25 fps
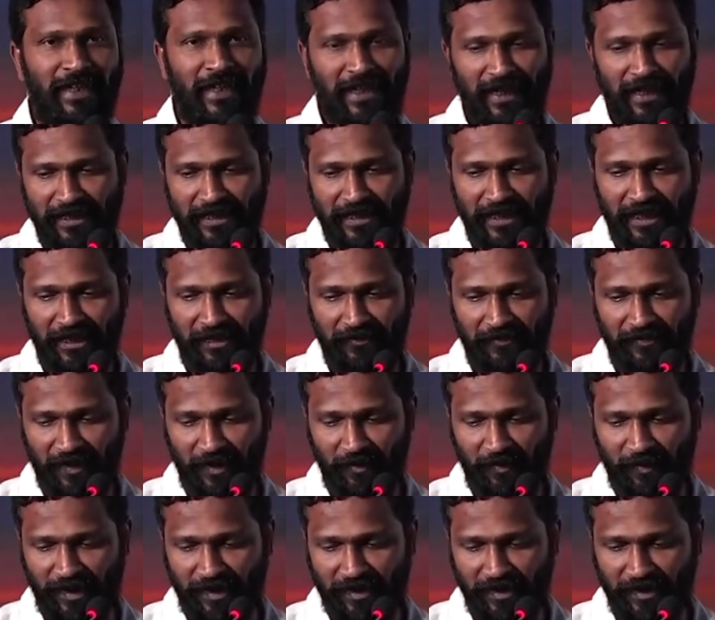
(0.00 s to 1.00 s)
சேலஞ்சிங்கான
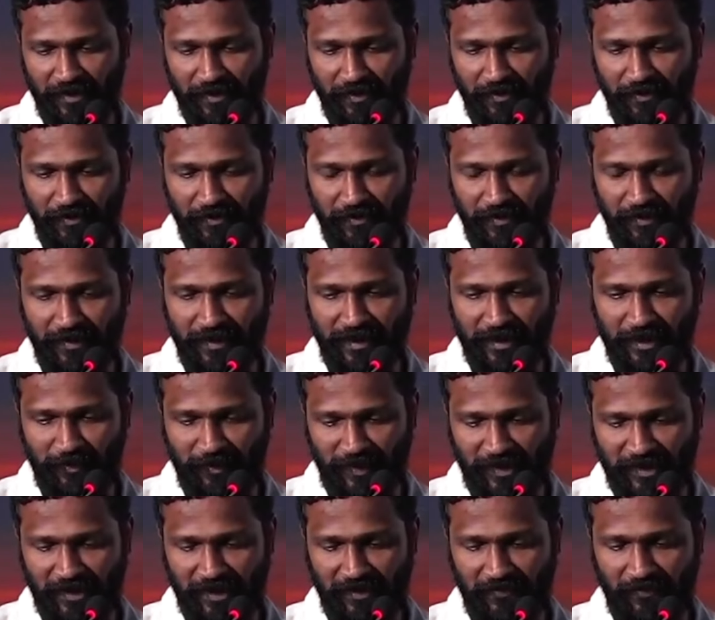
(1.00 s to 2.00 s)
ஃபில்மாக இருந்திருக்கும்
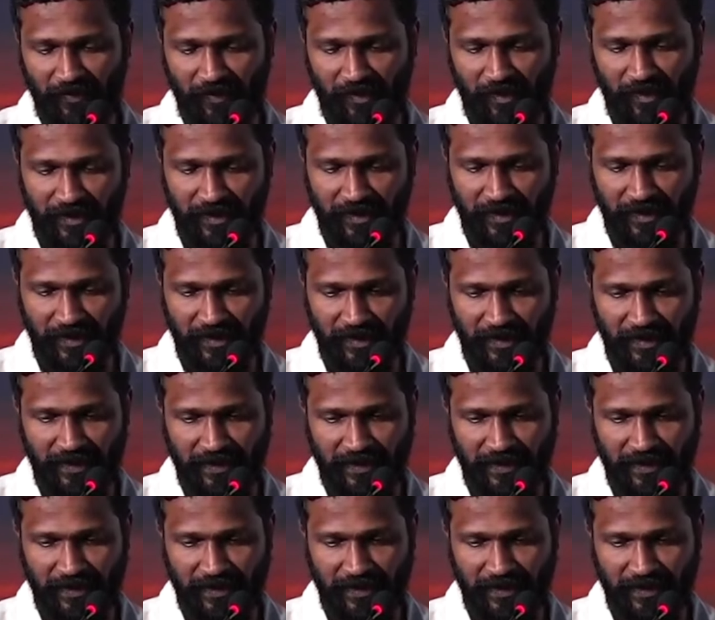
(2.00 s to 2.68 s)
எஸ்பெஷலி ஃபார் த